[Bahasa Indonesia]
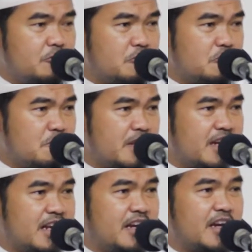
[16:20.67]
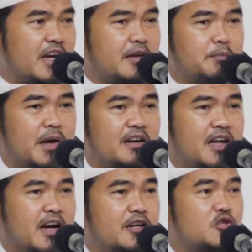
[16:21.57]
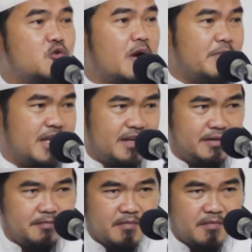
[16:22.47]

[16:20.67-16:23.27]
untuk menyenangkan pandangan suaminya